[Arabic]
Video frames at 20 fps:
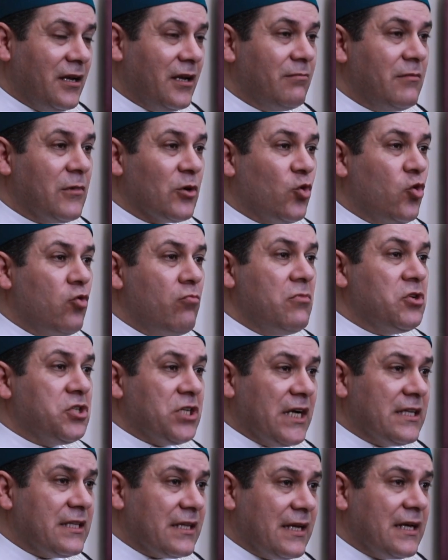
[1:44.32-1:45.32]
لما تكون
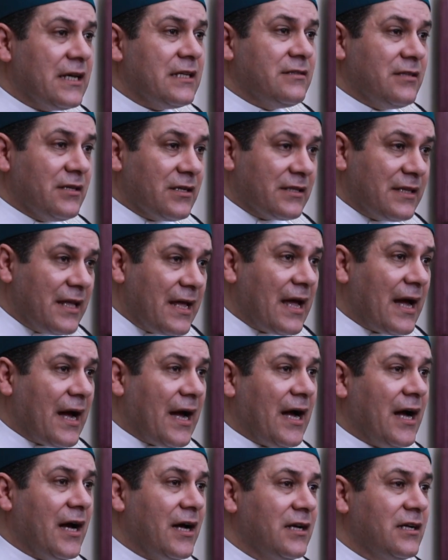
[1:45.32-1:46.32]
مش قادرة
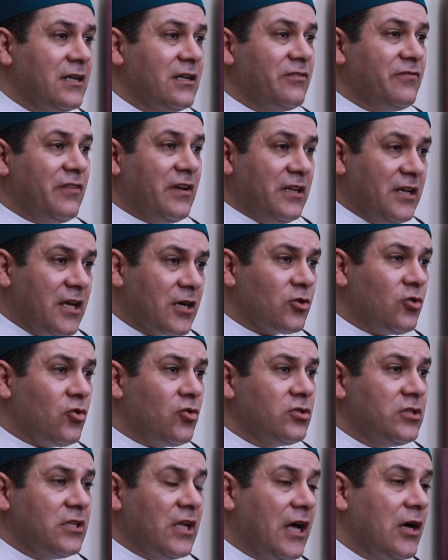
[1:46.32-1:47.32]
ترتاح
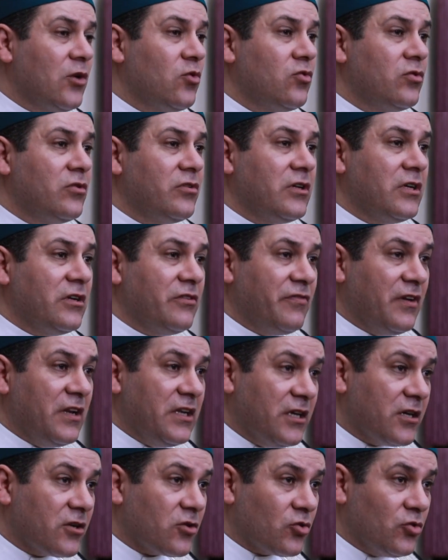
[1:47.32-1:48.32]
فليقعد أو
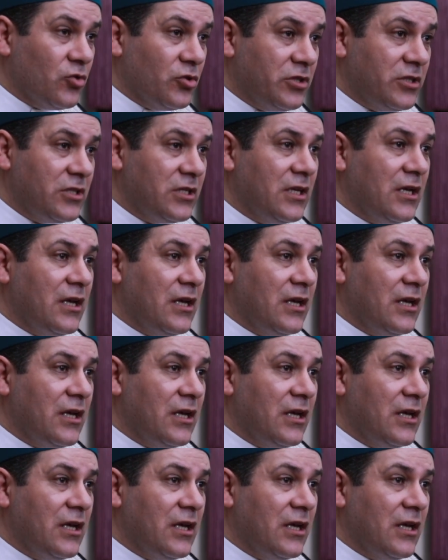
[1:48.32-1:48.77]
فليرقد